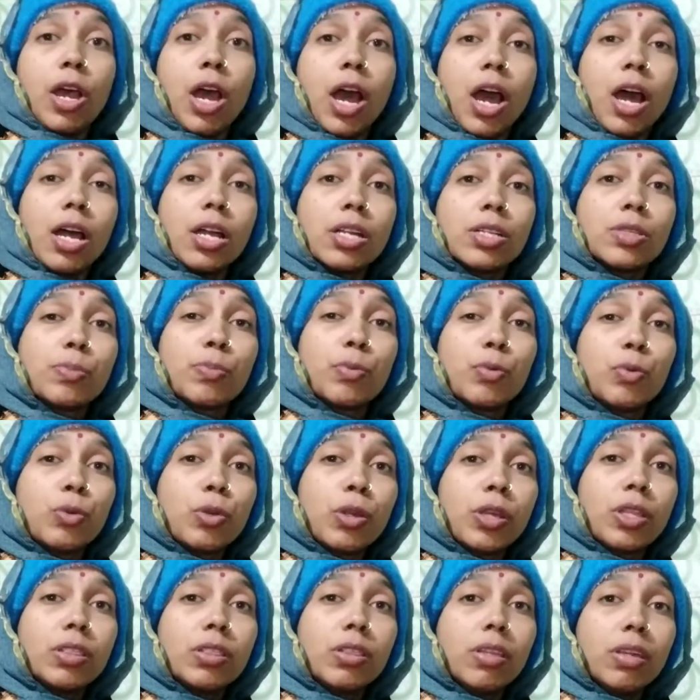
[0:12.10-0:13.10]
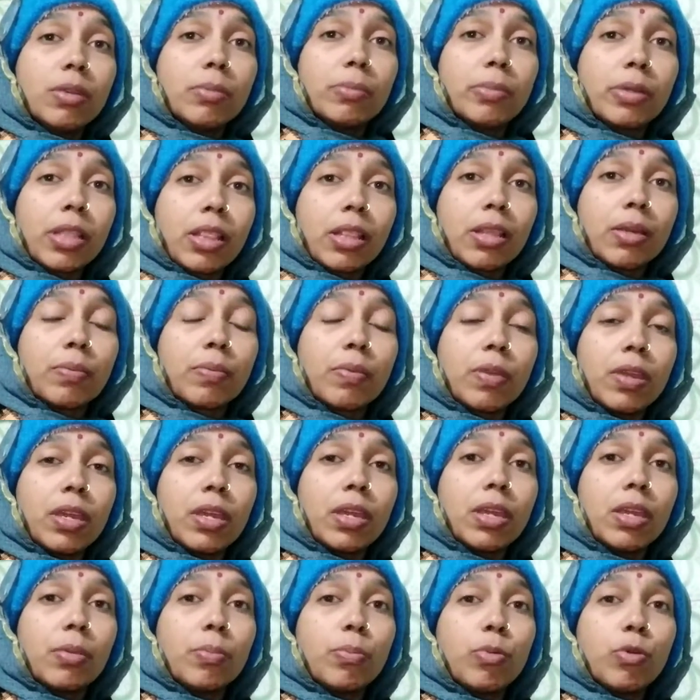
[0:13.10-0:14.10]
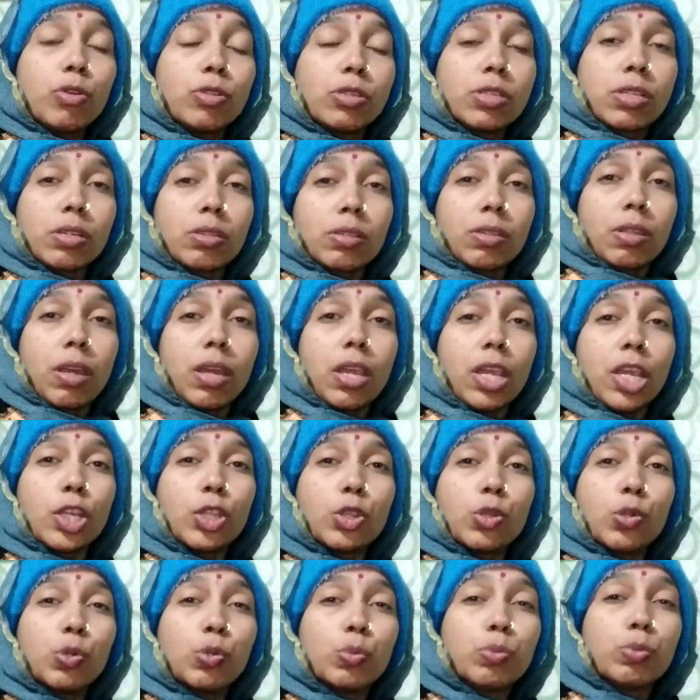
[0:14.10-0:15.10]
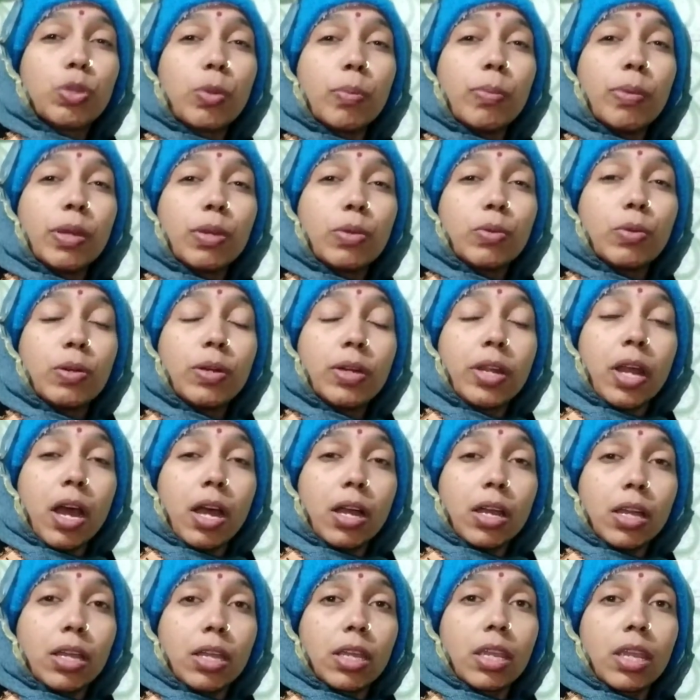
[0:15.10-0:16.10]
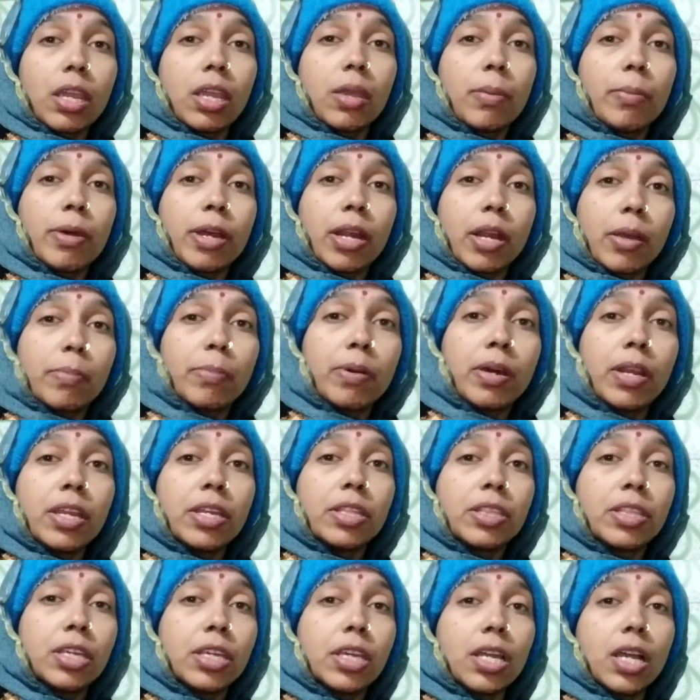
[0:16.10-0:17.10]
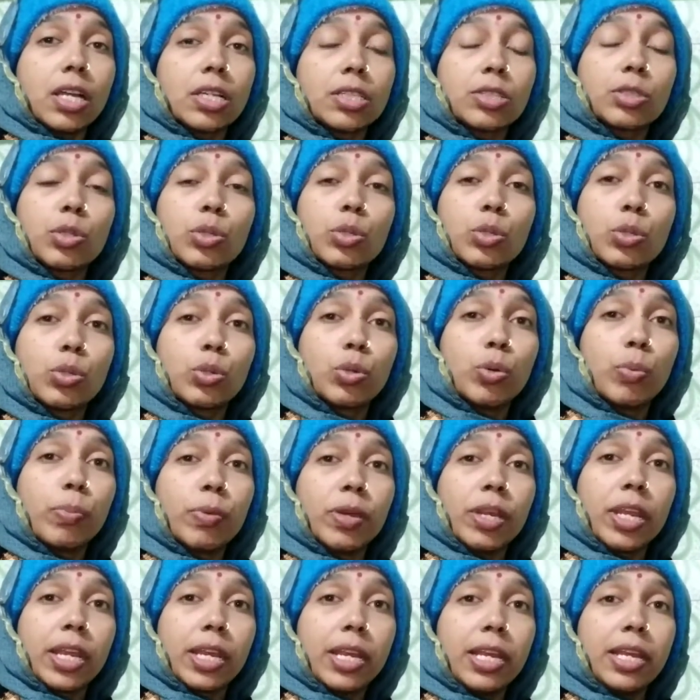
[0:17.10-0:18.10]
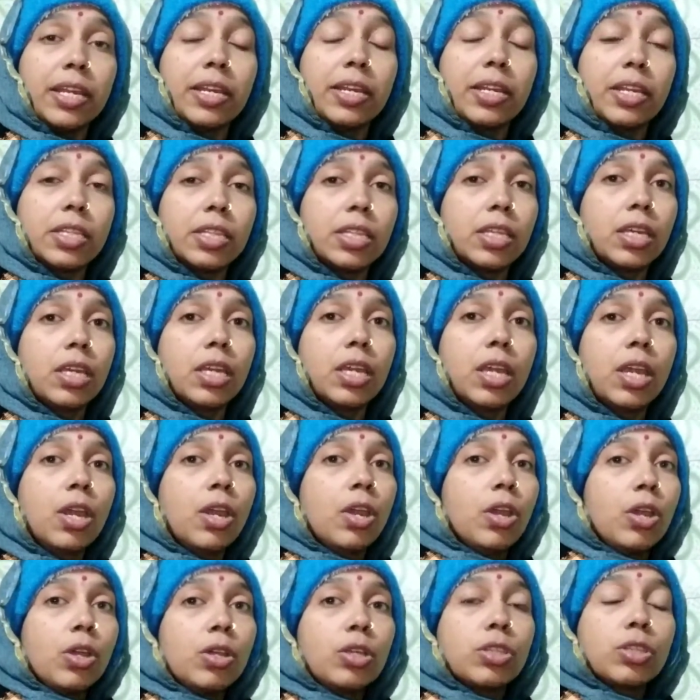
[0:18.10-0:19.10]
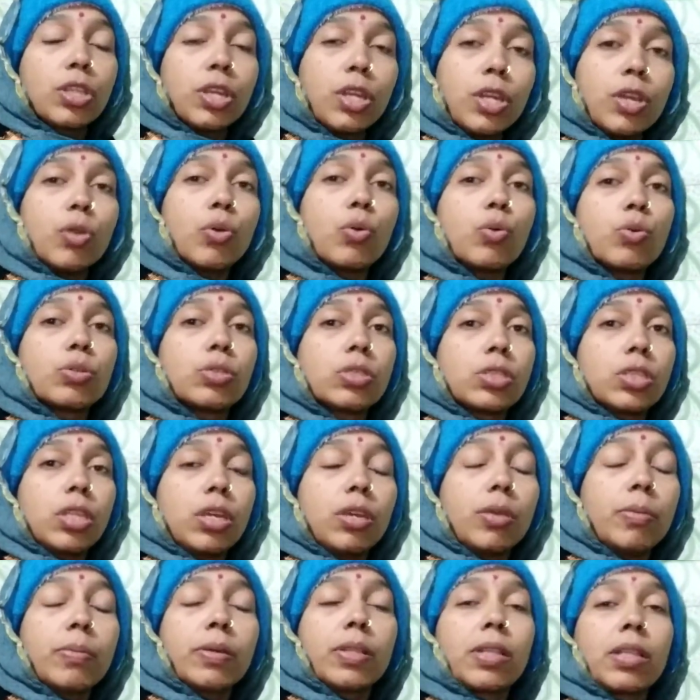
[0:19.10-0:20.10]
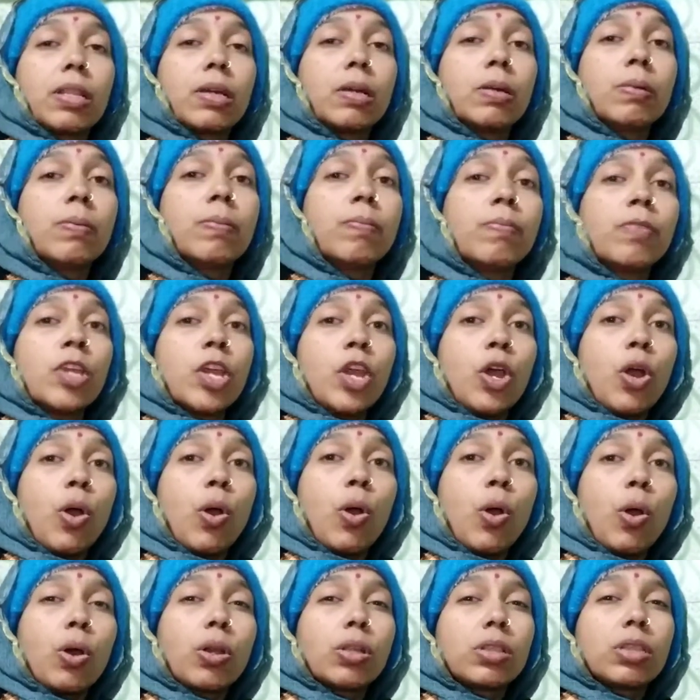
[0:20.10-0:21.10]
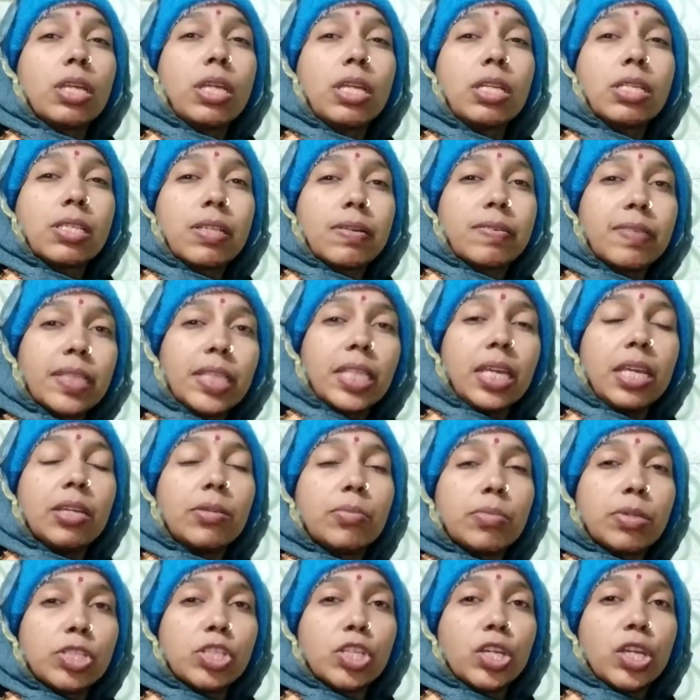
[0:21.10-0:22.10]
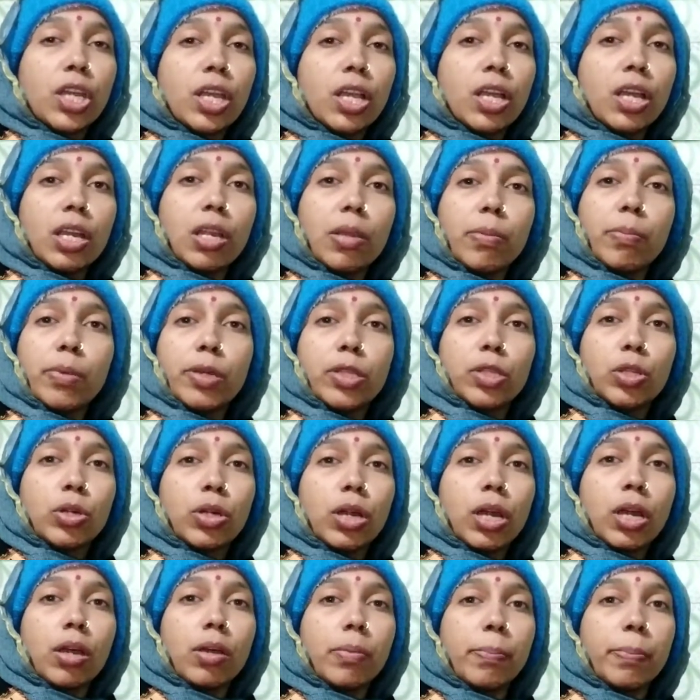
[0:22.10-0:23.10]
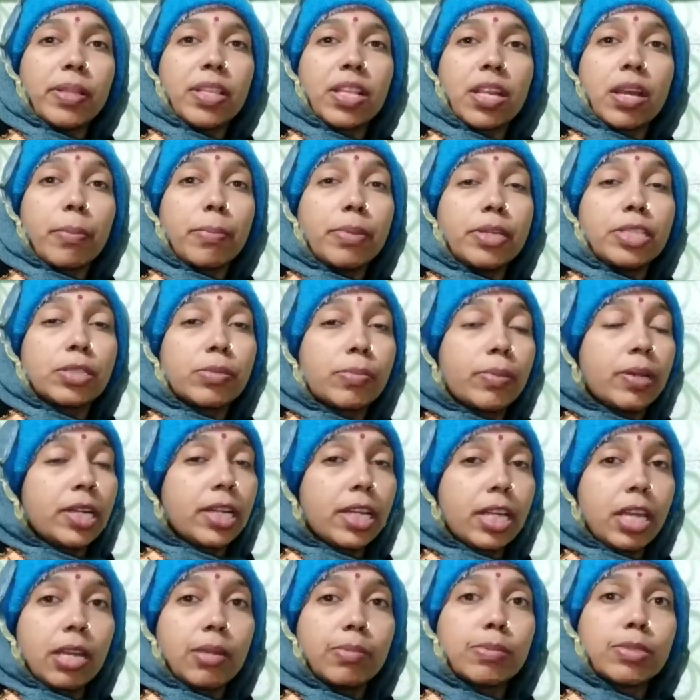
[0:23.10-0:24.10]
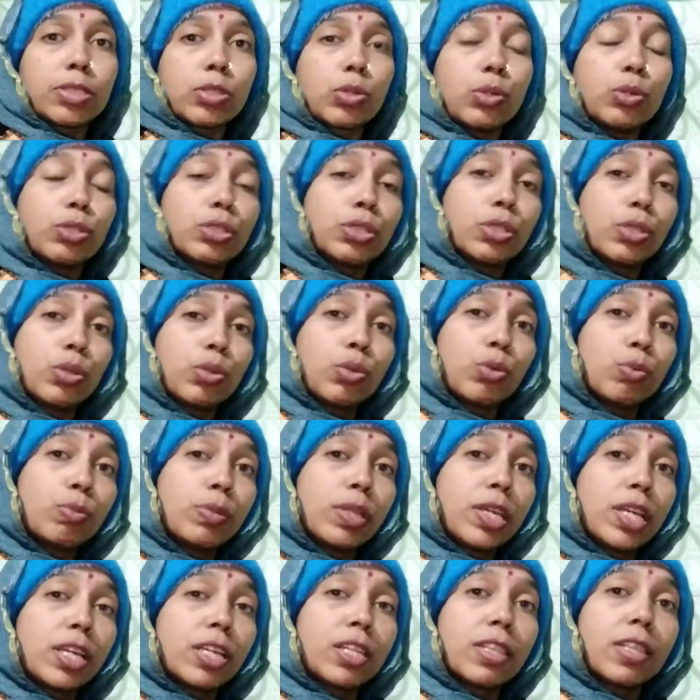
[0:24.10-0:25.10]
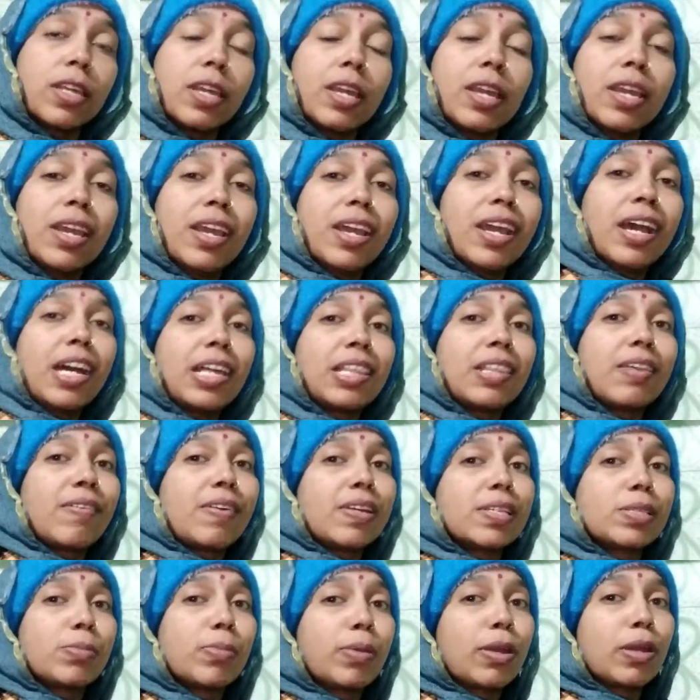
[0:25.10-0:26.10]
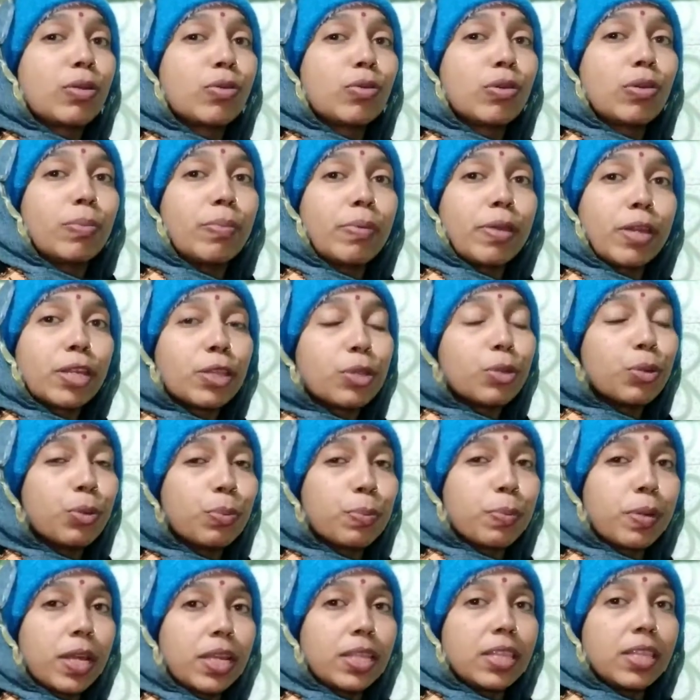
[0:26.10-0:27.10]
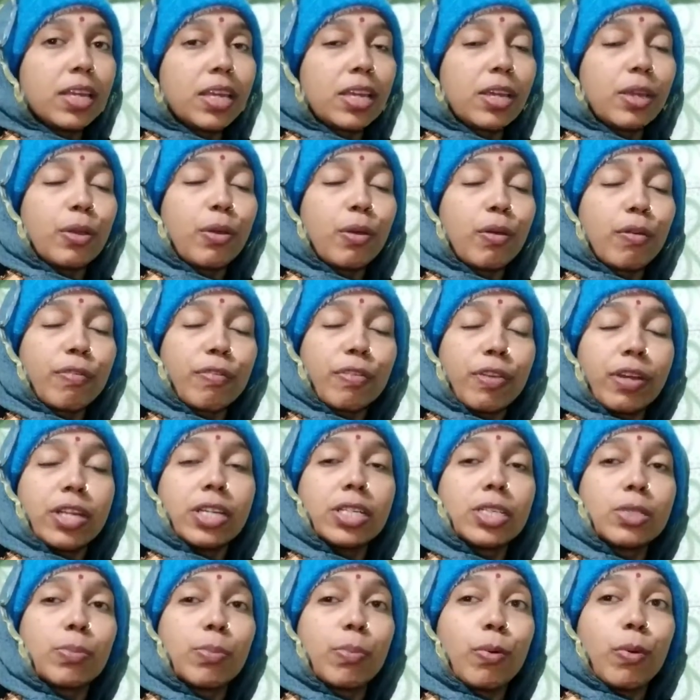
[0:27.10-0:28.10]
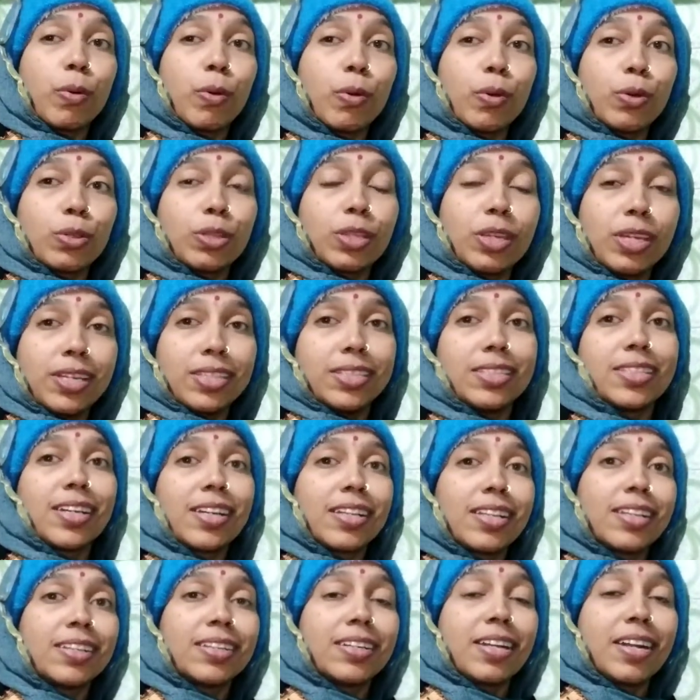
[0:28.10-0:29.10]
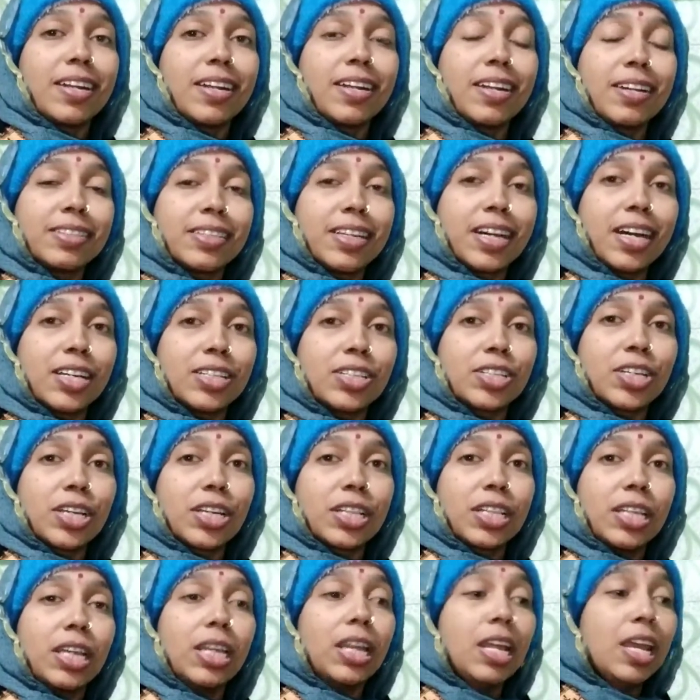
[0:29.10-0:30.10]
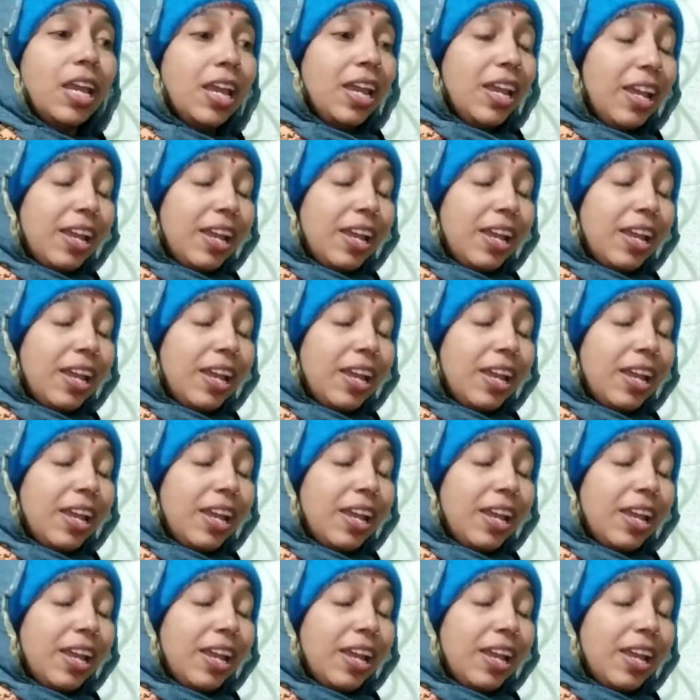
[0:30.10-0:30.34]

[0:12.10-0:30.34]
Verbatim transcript: आज पूरे दिन मतलब कि बोल सकते हैं कि धूप तो बिल्कुल ना के बराबर ही थी आज तो धूप निकली ही नहीं थी इतनी ओस थी मतलब और तीन सवा तीन बजे के करीब में थोड़ा पंद्रह बीस मिनट के लिए बस थोड़ी सी धूप दिखी थी अदरवाइज बिल्कुल भी धूप नहीं दिखी और फ्रेंड्स बहुत ही ज्यादा ठंडा था आज का दिन